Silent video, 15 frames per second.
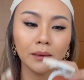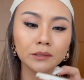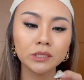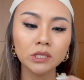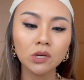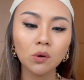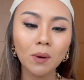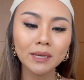
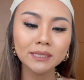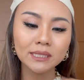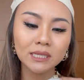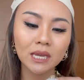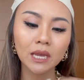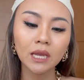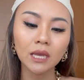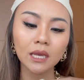ชื่อว่า
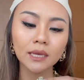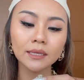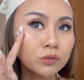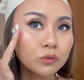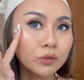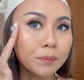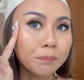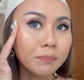สีท
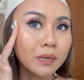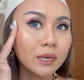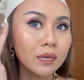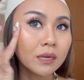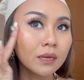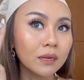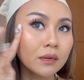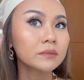ริปปี้
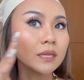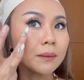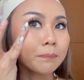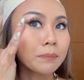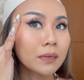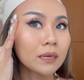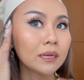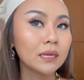แต่
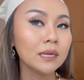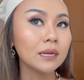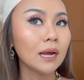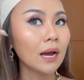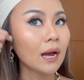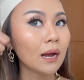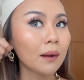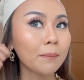ปีนี้
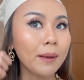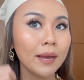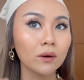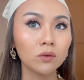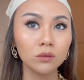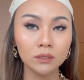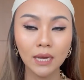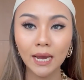นะแบรนด์
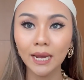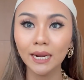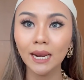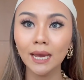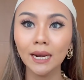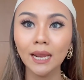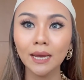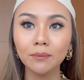คนไทยห
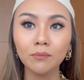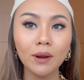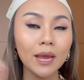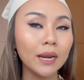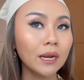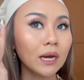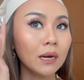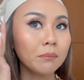ลาย ๆแบรน
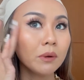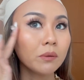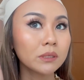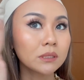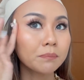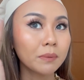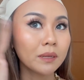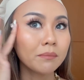ด์นะคะ ไม่ว่า
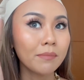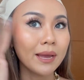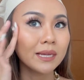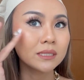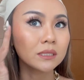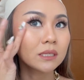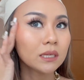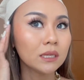จะเป็นแบรน
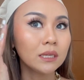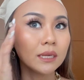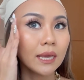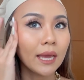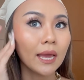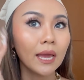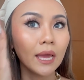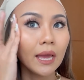ด์สกินแค
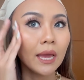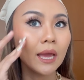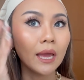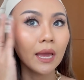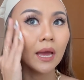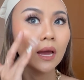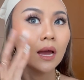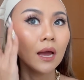
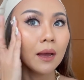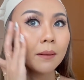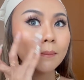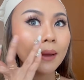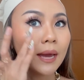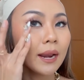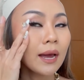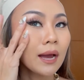ร์ แบ
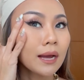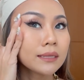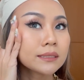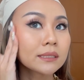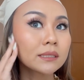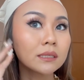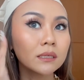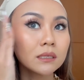รนด์อาหาร
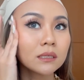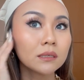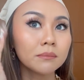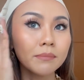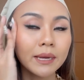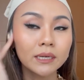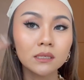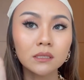เสริม แบ
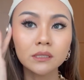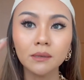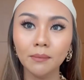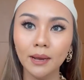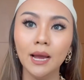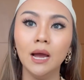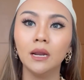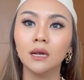รนด์เครื่องสำ
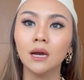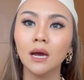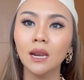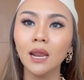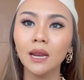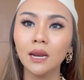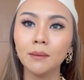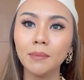อางนะคะ ห
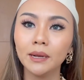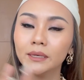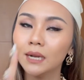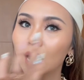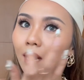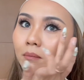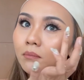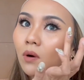ลาย ๆแบรนด์
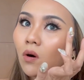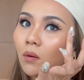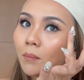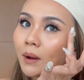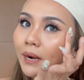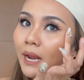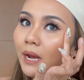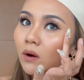ทำออก
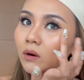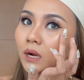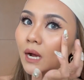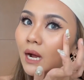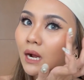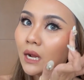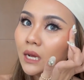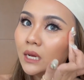มาได้ค่อนข้าง